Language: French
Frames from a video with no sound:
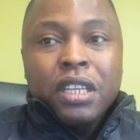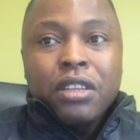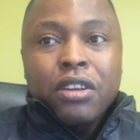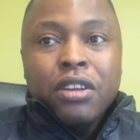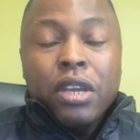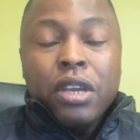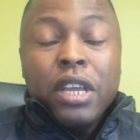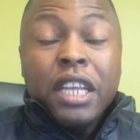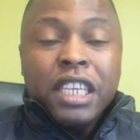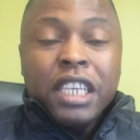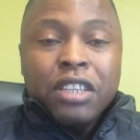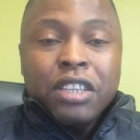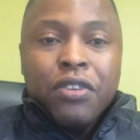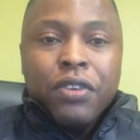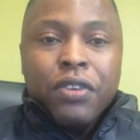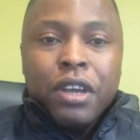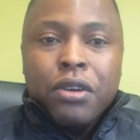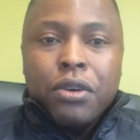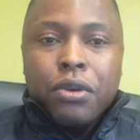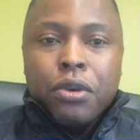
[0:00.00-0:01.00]
Donc, il est
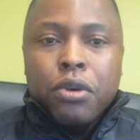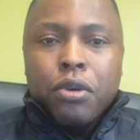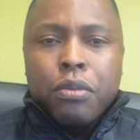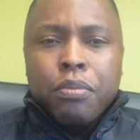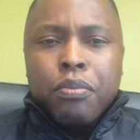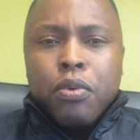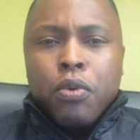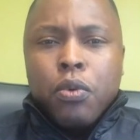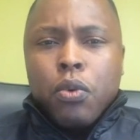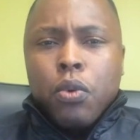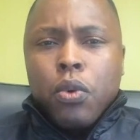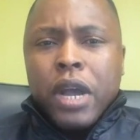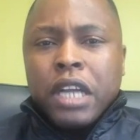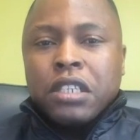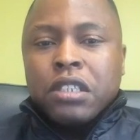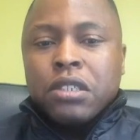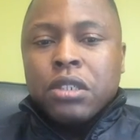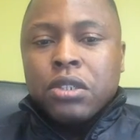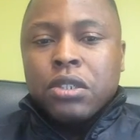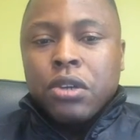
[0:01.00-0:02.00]
vrai que pour
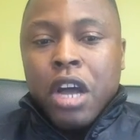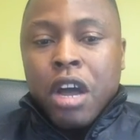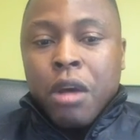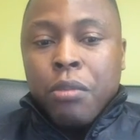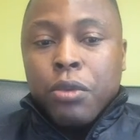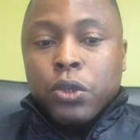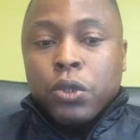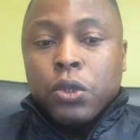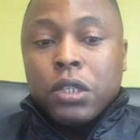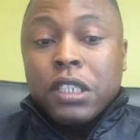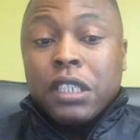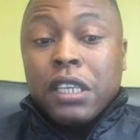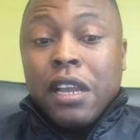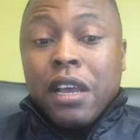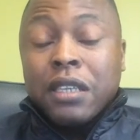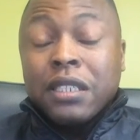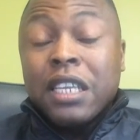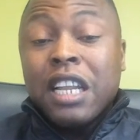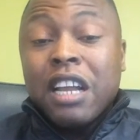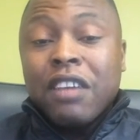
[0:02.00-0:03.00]
être en mesure de se
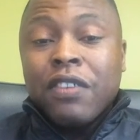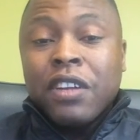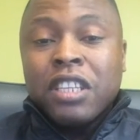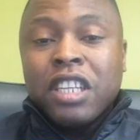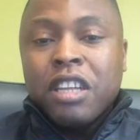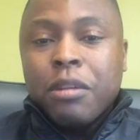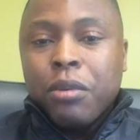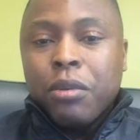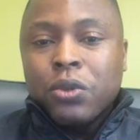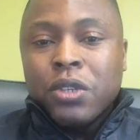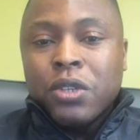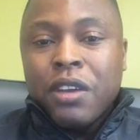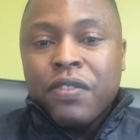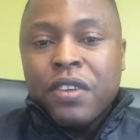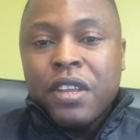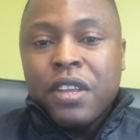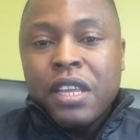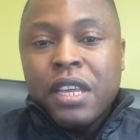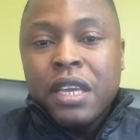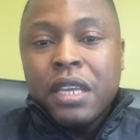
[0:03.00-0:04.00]
lancer dans la vente des produits
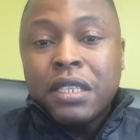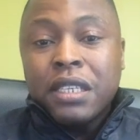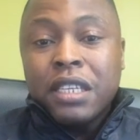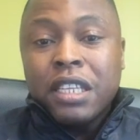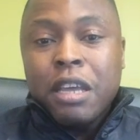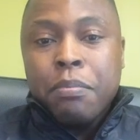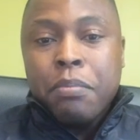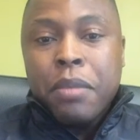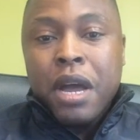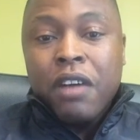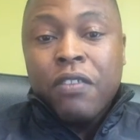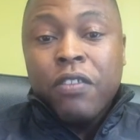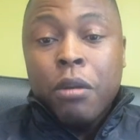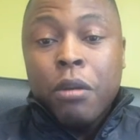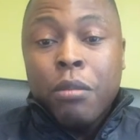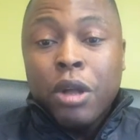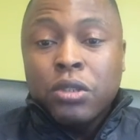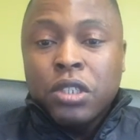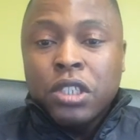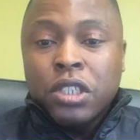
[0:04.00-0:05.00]
affiliés, ce n'est pas
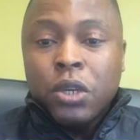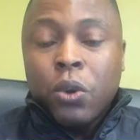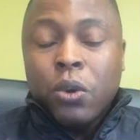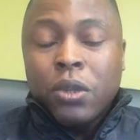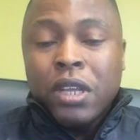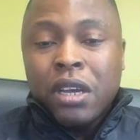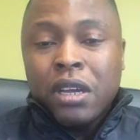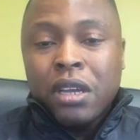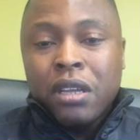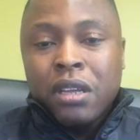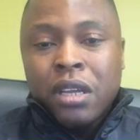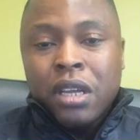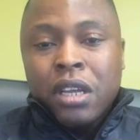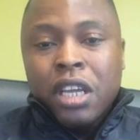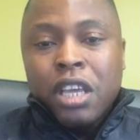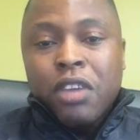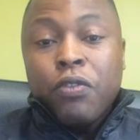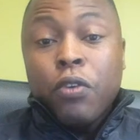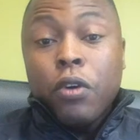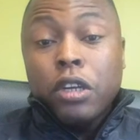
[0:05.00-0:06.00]
vraiment du tic au tac
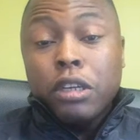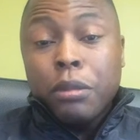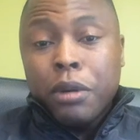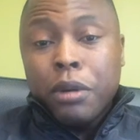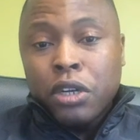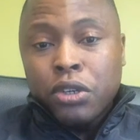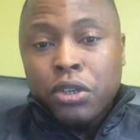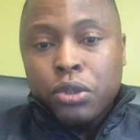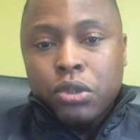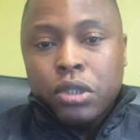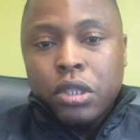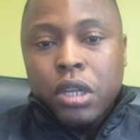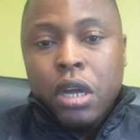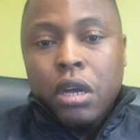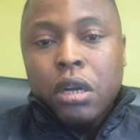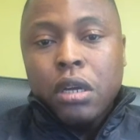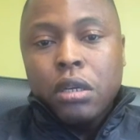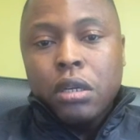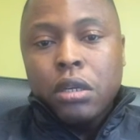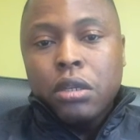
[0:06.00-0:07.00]
il faudrait prendre du
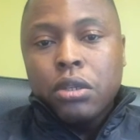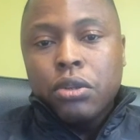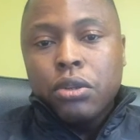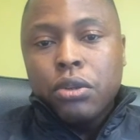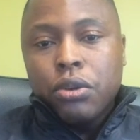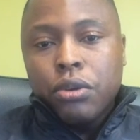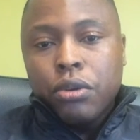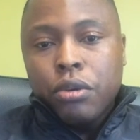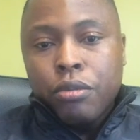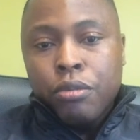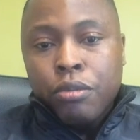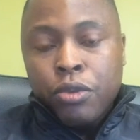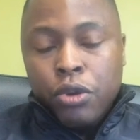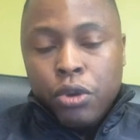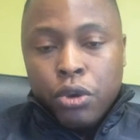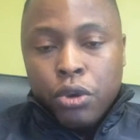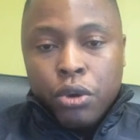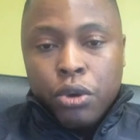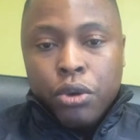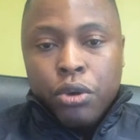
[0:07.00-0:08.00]
temps de
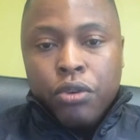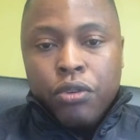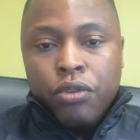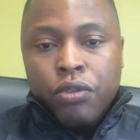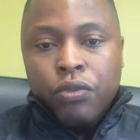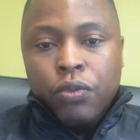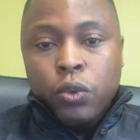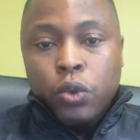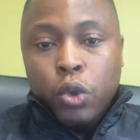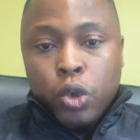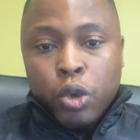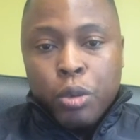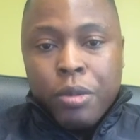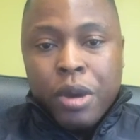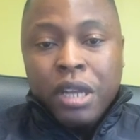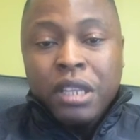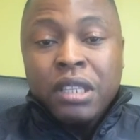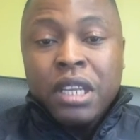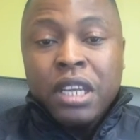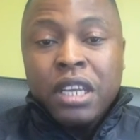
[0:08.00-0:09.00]
mieux vous
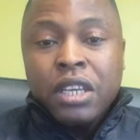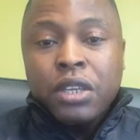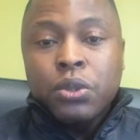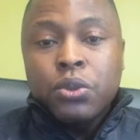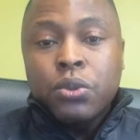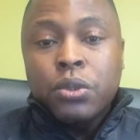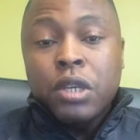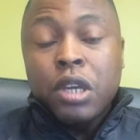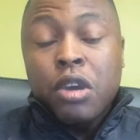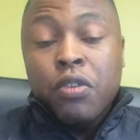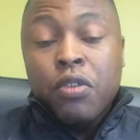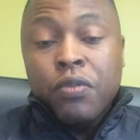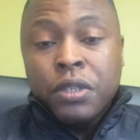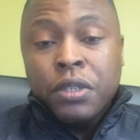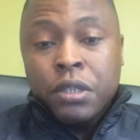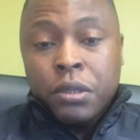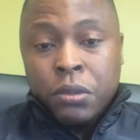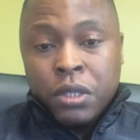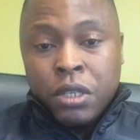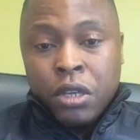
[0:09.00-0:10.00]
documenter sur ce que vous,
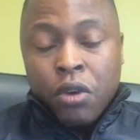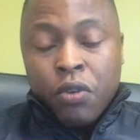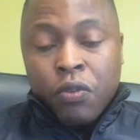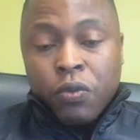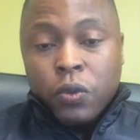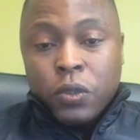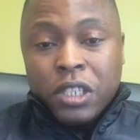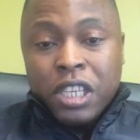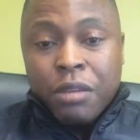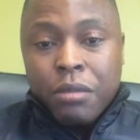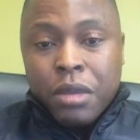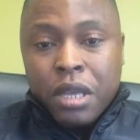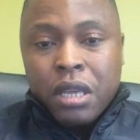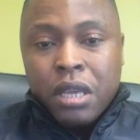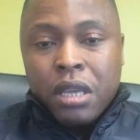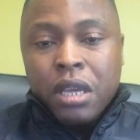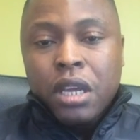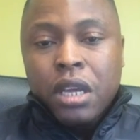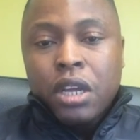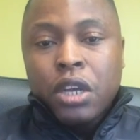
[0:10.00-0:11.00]
ce que vous
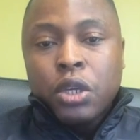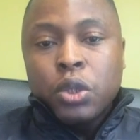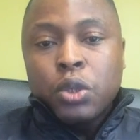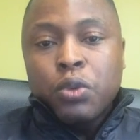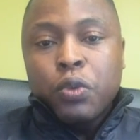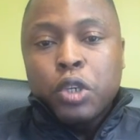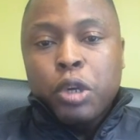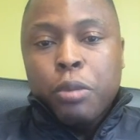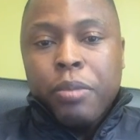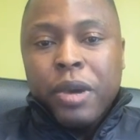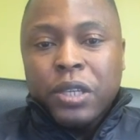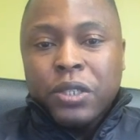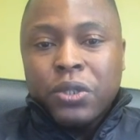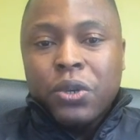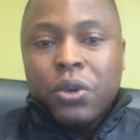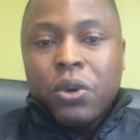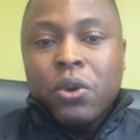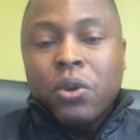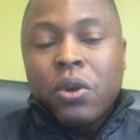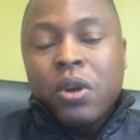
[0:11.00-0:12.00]
aimez, sur votre
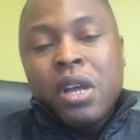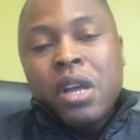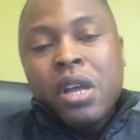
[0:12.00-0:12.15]
passion